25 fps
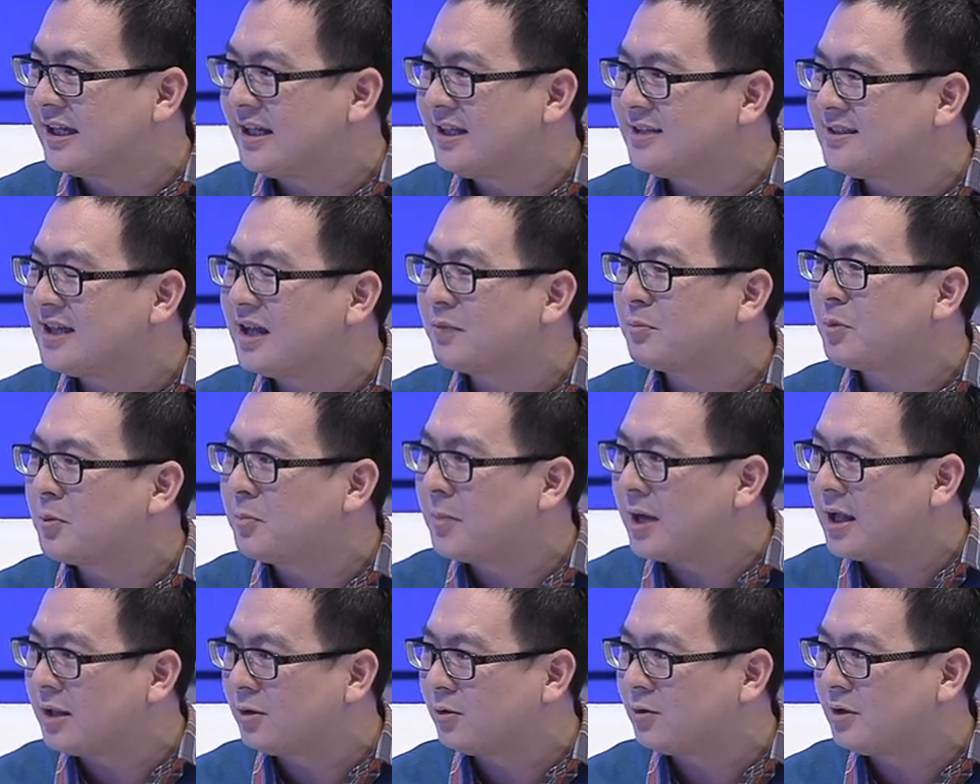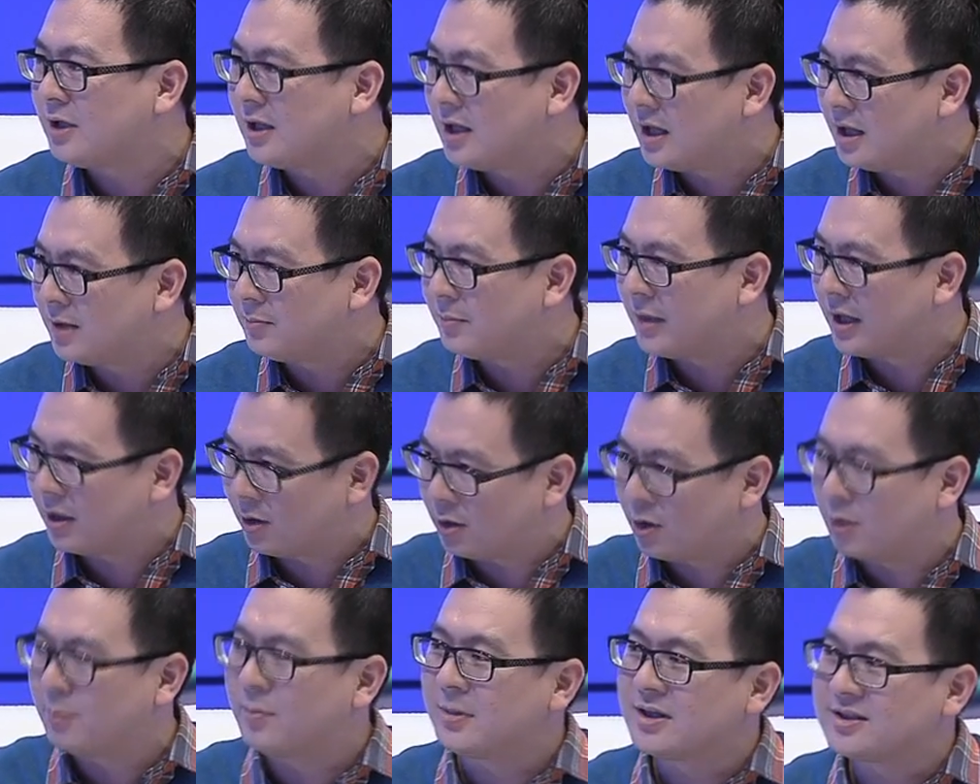ini saat membantu dengan
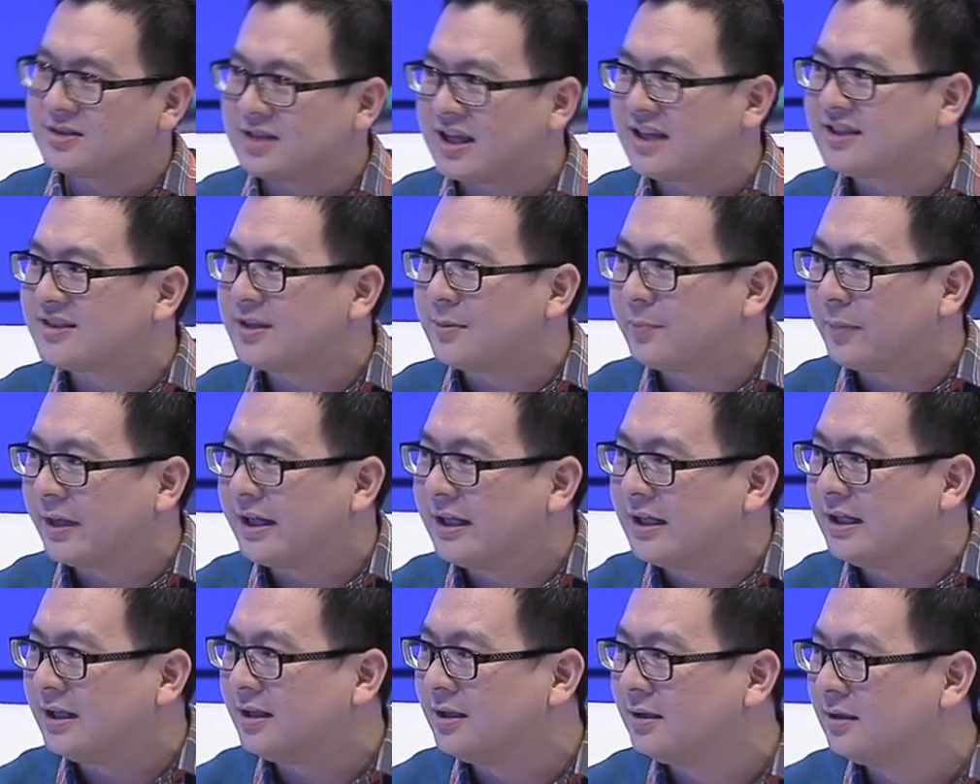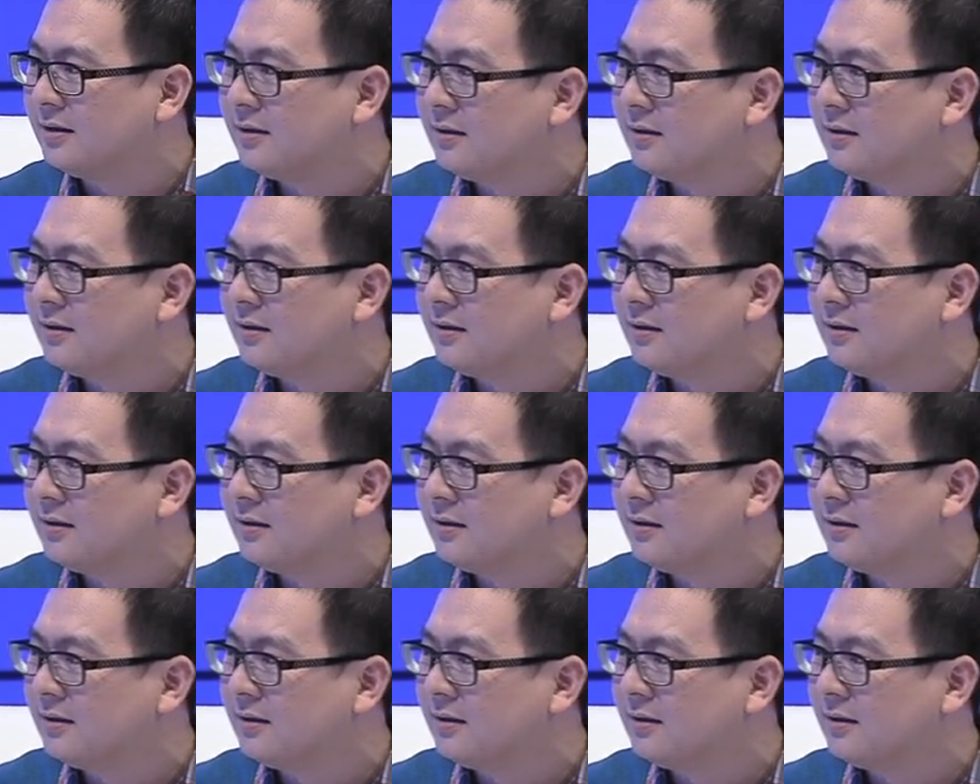background Mas SMP ini?